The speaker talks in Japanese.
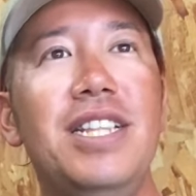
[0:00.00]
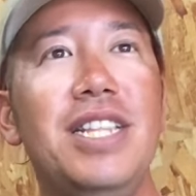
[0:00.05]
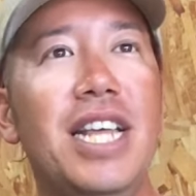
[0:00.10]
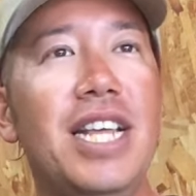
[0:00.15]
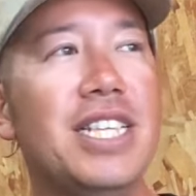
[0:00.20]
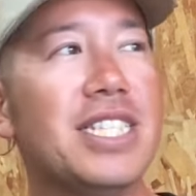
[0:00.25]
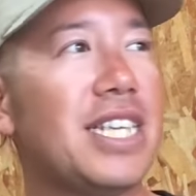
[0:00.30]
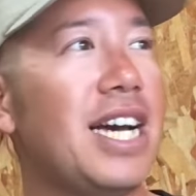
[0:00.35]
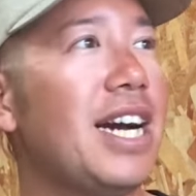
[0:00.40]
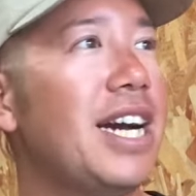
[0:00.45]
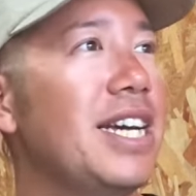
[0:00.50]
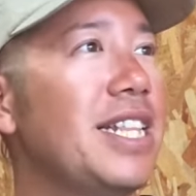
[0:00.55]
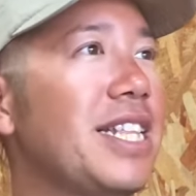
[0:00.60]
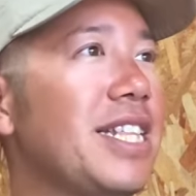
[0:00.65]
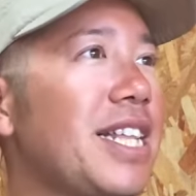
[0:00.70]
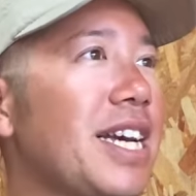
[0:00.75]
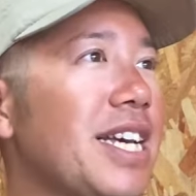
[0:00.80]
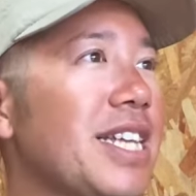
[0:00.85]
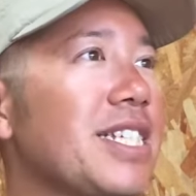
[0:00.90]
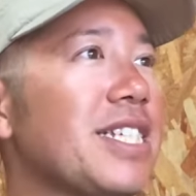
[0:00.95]
年3回
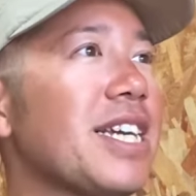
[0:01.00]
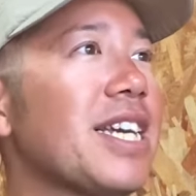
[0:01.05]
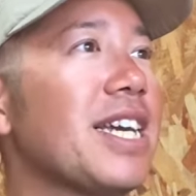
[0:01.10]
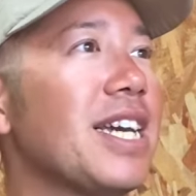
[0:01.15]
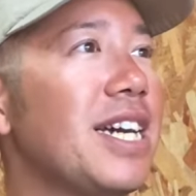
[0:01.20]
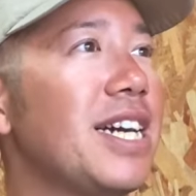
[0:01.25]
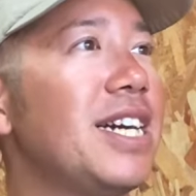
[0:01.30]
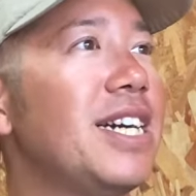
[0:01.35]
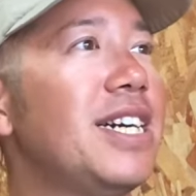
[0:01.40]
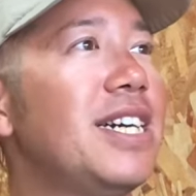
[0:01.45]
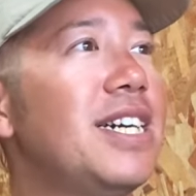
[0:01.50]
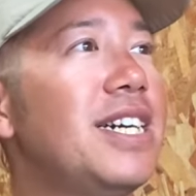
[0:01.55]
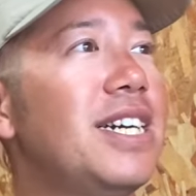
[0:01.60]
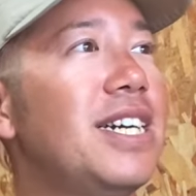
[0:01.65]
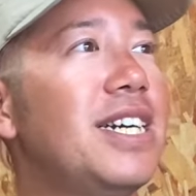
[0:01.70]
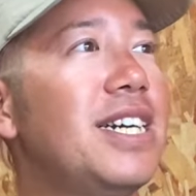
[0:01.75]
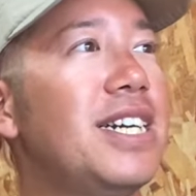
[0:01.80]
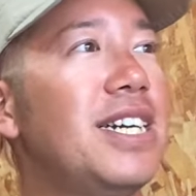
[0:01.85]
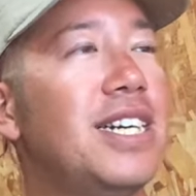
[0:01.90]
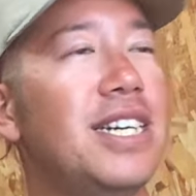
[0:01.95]
だけでしたっけ
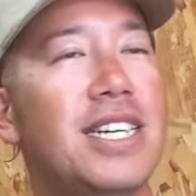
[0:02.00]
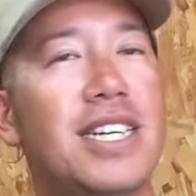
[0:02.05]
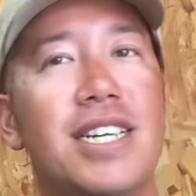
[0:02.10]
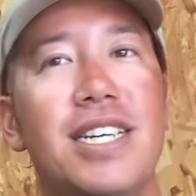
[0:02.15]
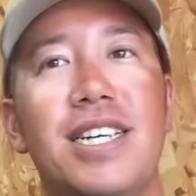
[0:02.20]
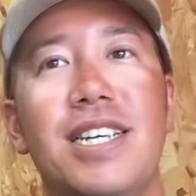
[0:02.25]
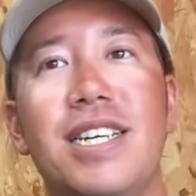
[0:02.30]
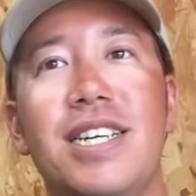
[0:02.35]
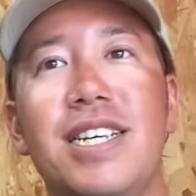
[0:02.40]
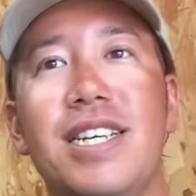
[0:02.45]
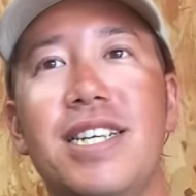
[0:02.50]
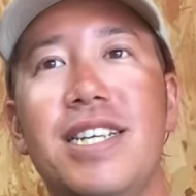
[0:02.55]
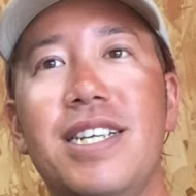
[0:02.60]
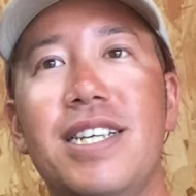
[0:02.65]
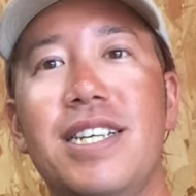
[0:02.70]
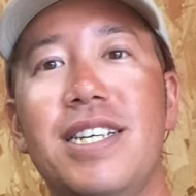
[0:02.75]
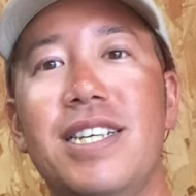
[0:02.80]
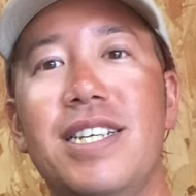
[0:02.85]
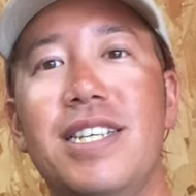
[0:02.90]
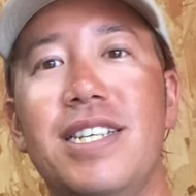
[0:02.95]
3回から4回
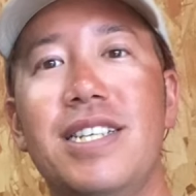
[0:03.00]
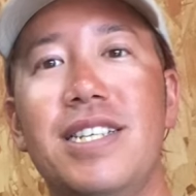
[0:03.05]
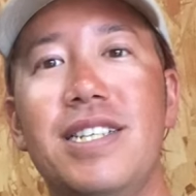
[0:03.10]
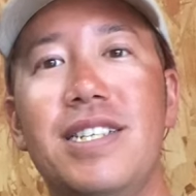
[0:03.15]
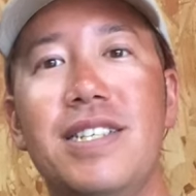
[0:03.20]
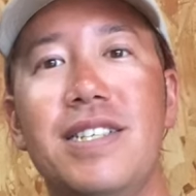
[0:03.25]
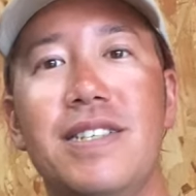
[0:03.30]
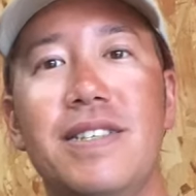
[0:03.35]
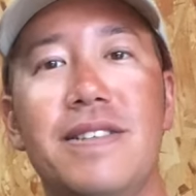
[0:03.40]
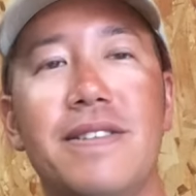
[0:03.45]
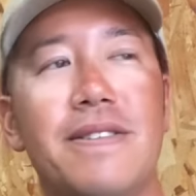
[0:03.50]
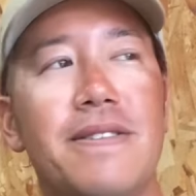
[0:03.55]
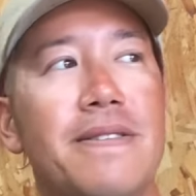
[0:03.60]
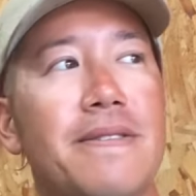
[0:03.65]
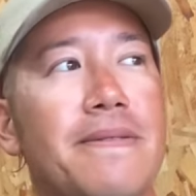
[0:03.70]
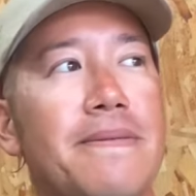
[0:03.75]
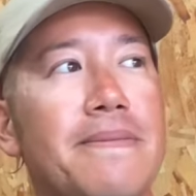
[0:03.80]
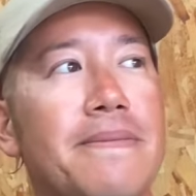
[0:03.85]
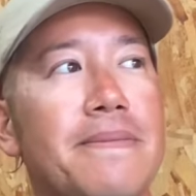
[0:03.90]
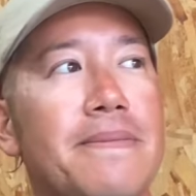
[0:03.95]
だったんですけど今年春
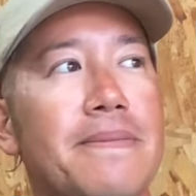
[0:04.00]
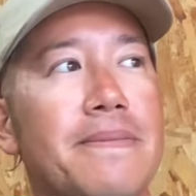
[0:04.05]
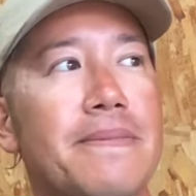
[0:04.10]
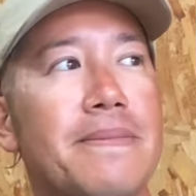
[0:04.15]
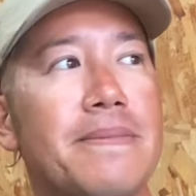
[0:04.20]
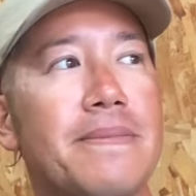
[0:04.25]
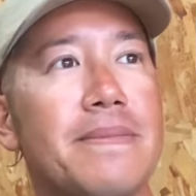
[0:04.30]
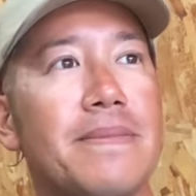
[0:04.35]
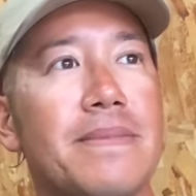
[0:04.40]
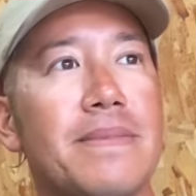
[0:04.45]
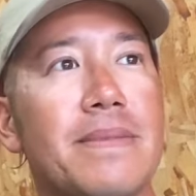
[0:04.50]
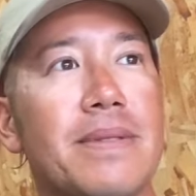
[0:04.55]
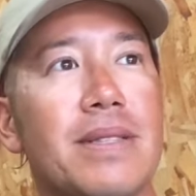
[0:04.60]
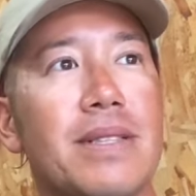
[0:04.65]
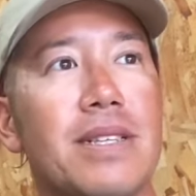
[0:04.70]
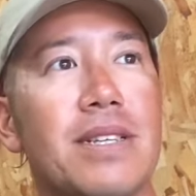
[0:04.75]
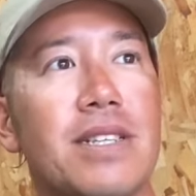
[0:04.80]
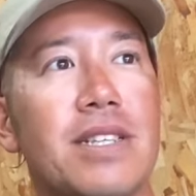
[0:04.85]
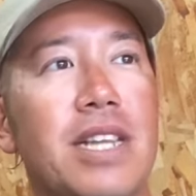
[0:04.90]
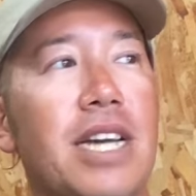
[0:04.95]
来れなかったん
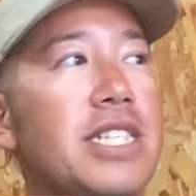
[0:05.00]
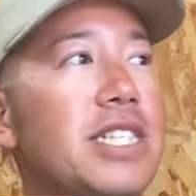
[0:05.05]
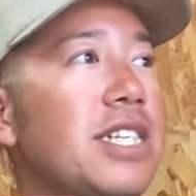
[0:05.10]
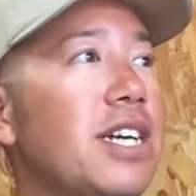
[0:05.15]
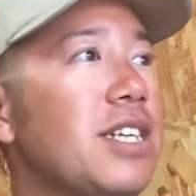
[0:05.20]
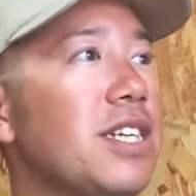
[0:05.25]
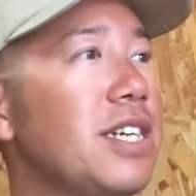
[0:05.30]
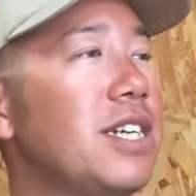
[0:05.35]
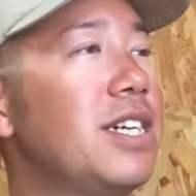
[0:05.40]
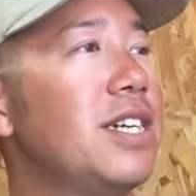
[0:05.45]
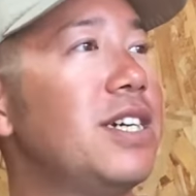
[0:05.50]
で確かに